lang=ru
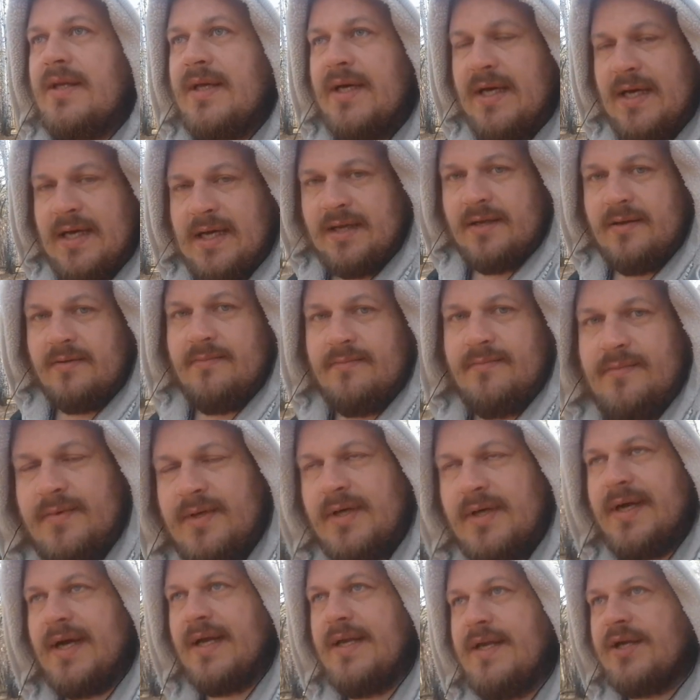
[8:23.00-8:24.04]
Да,
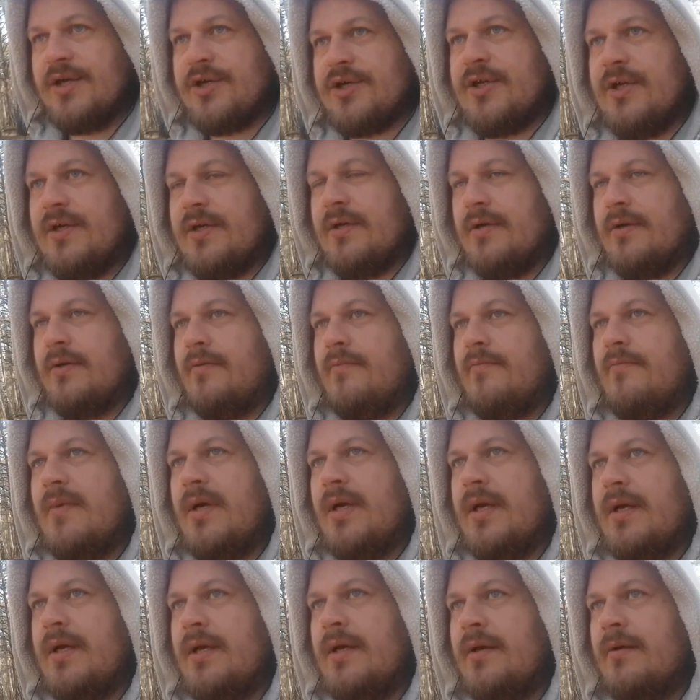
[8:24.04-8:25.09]
конечно,
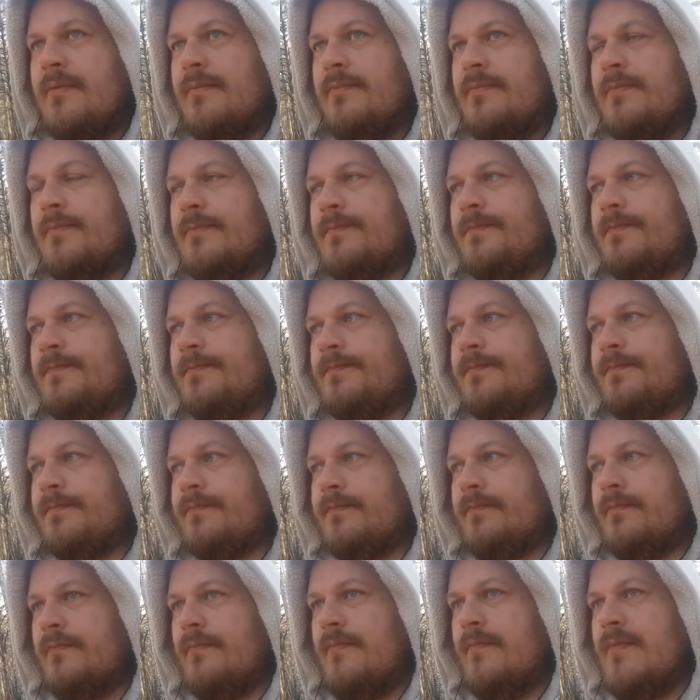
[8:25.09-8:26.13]
мы
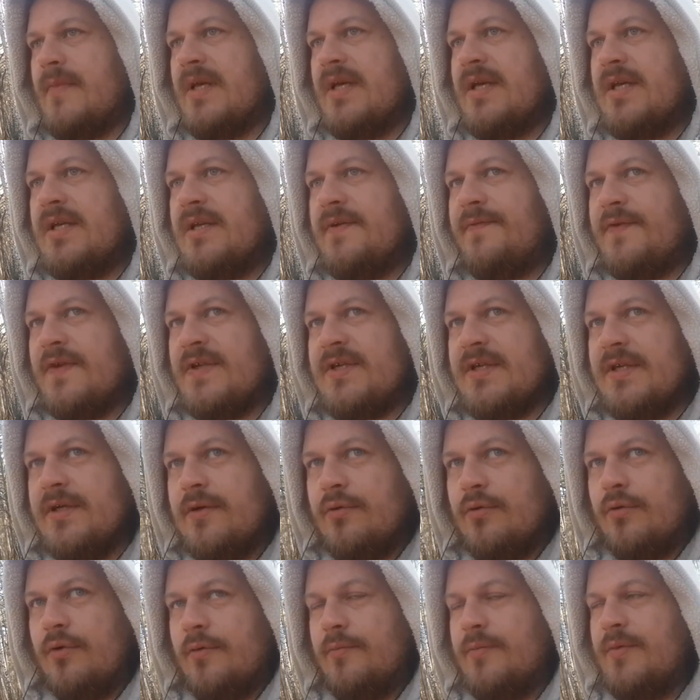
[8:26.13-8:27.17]

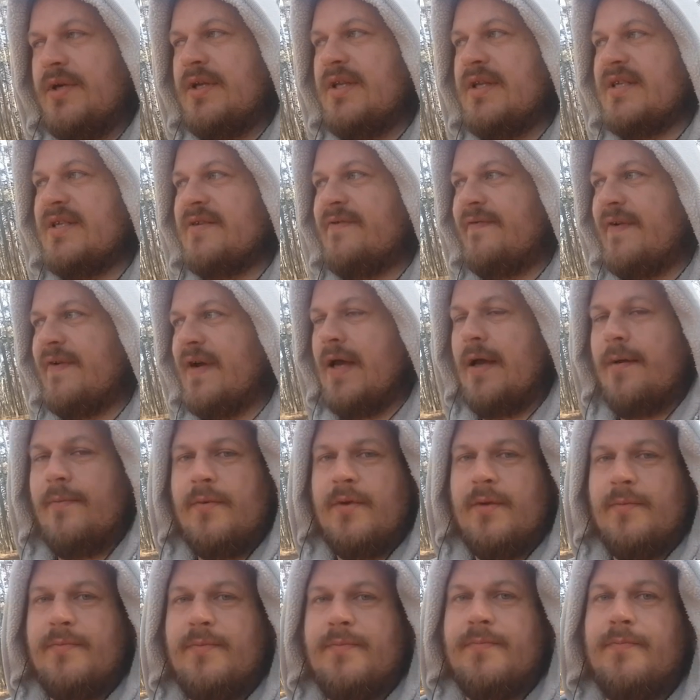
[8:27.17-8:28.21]
идентифицируем и
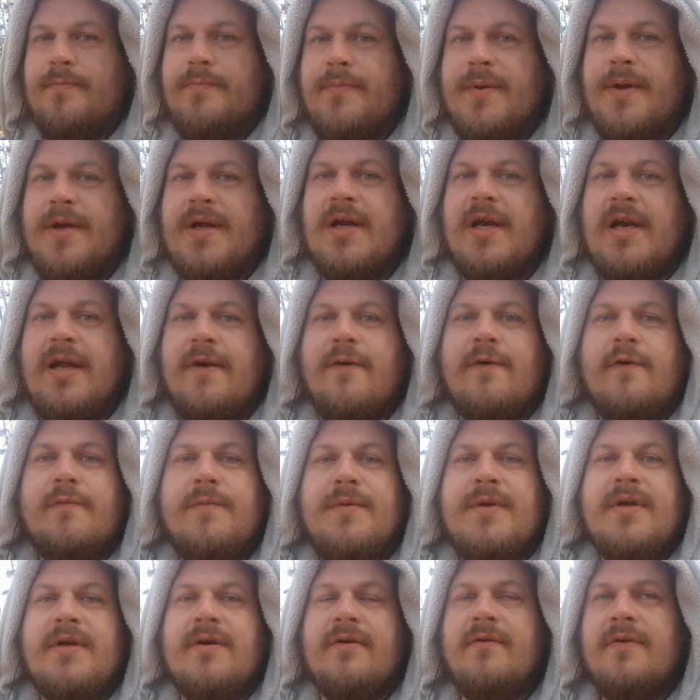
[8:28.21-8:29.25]
называем, и
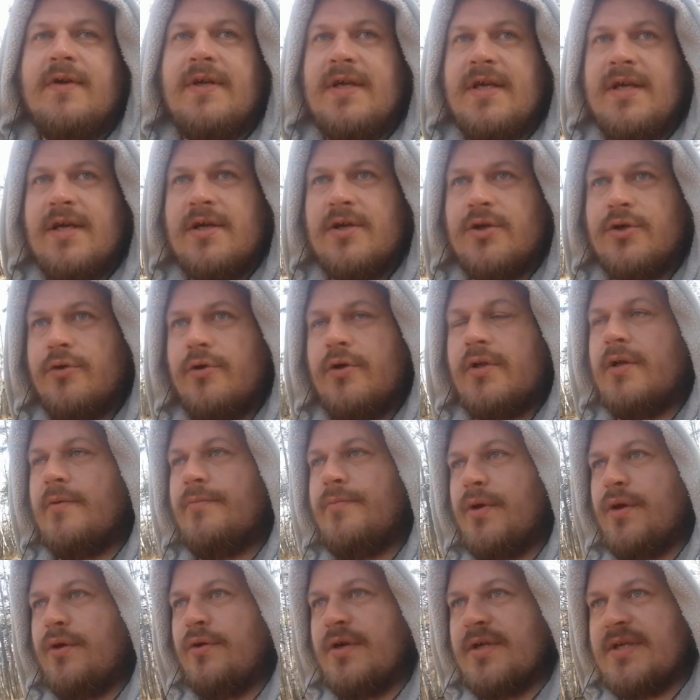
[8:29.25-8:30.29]
приклеиваем ярлыки, что это
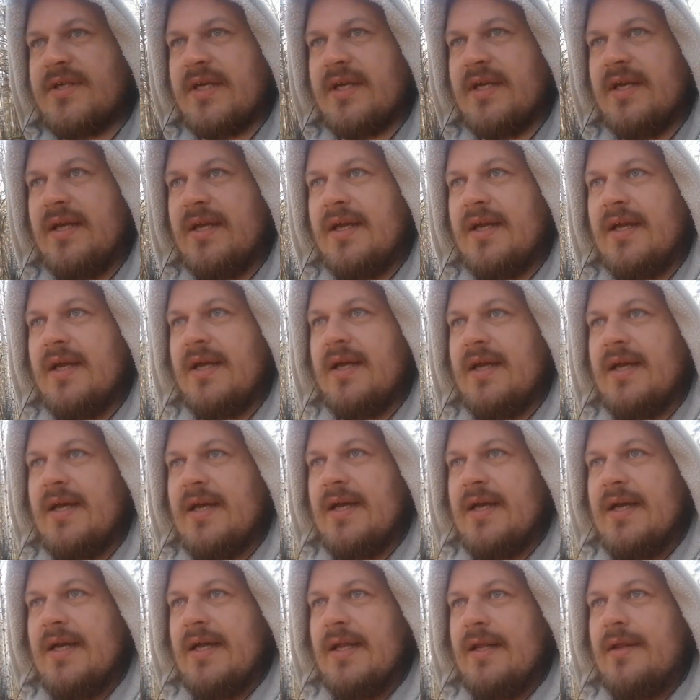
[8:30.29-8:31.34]
береза,
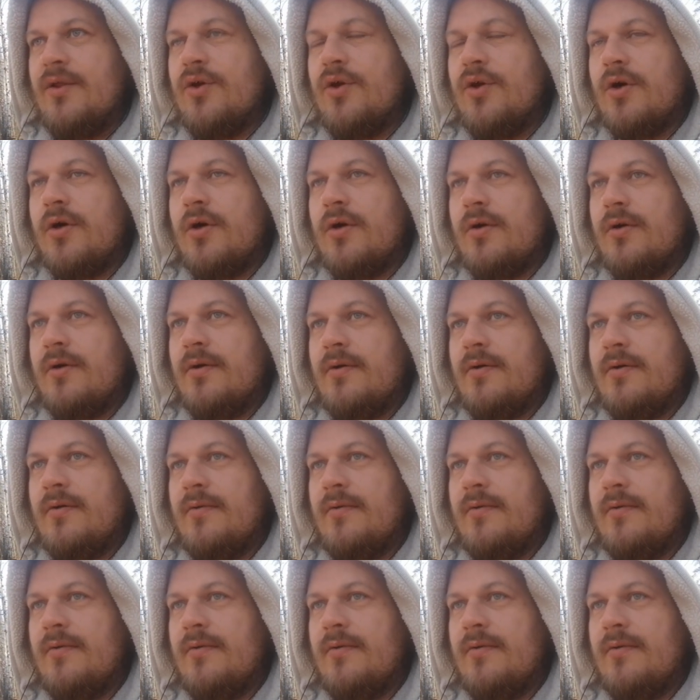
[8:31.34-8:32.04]
но